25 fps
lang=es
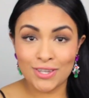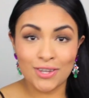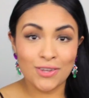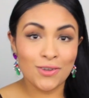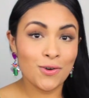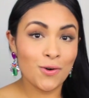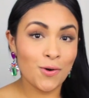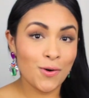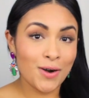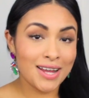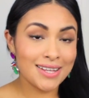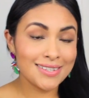
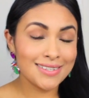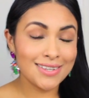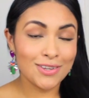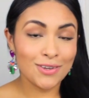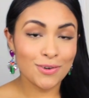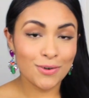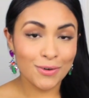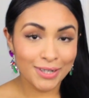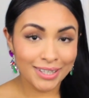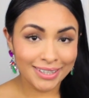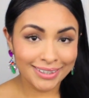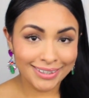señoras,
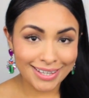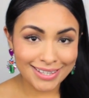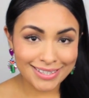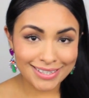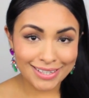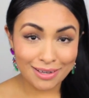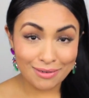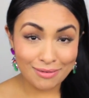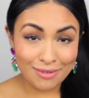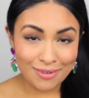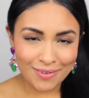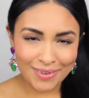
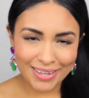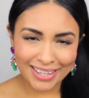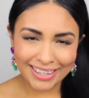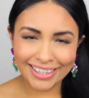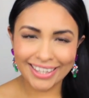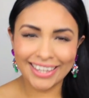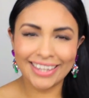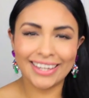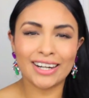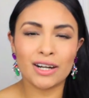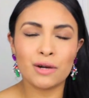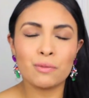señoritas que me
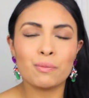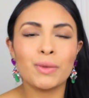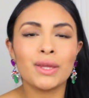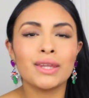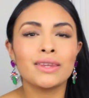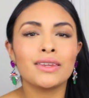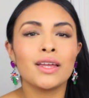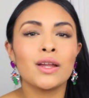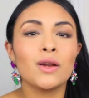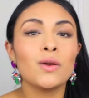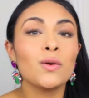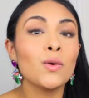ven, que de
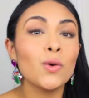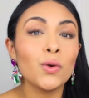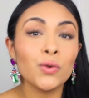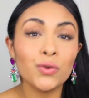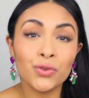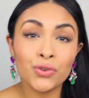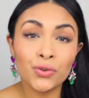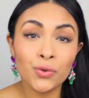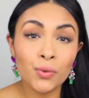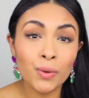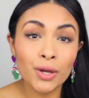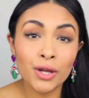repente no
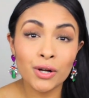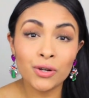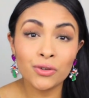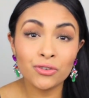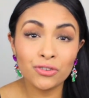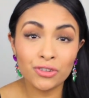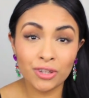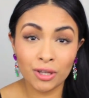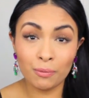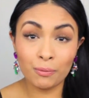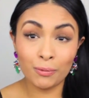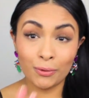
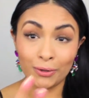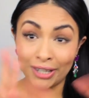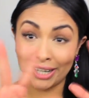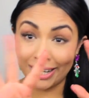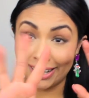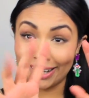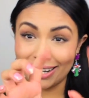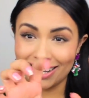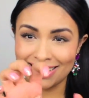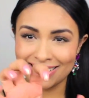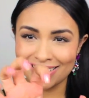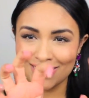tuvieron tiempo de
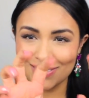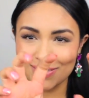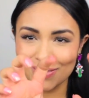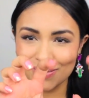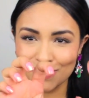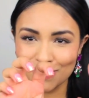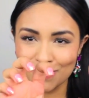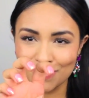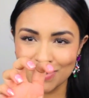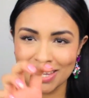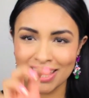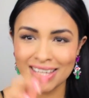arreglarse
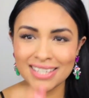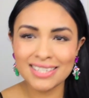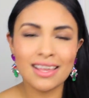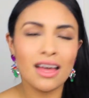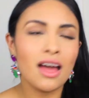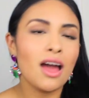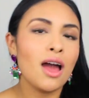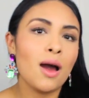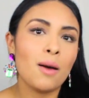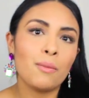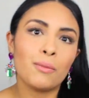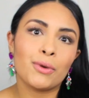sus uñas,
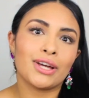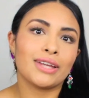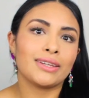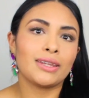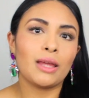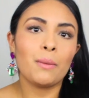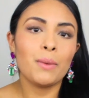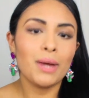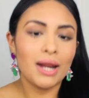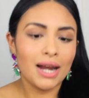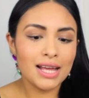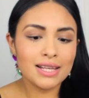porque
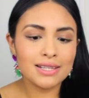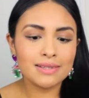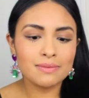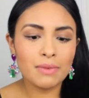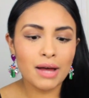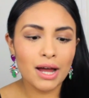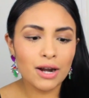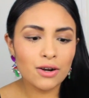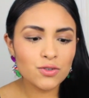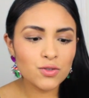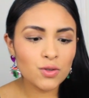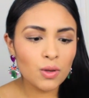también las
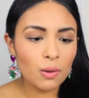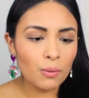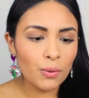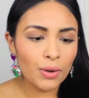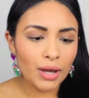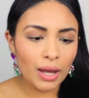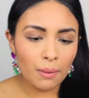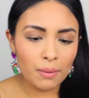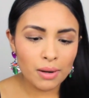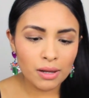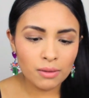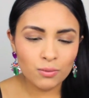manos
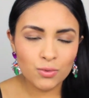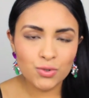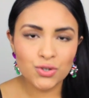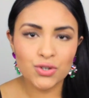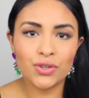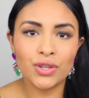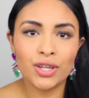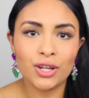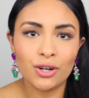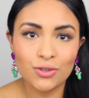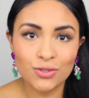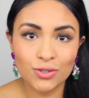como que hablan
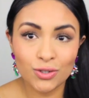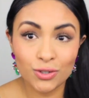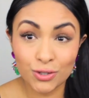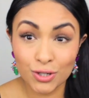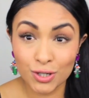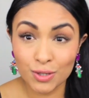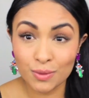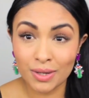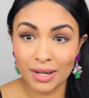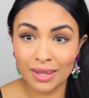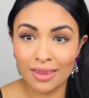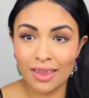mucho de
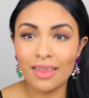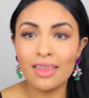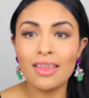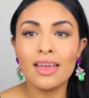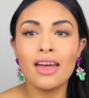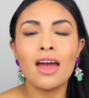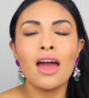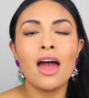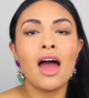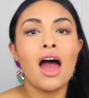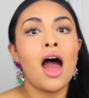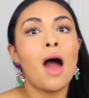nosotros, ¿verdad?
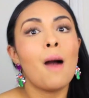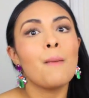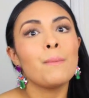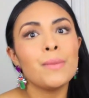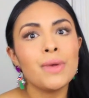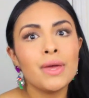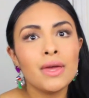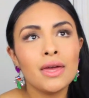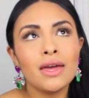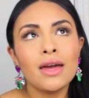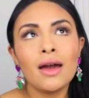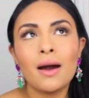A
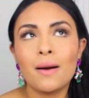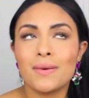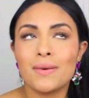mí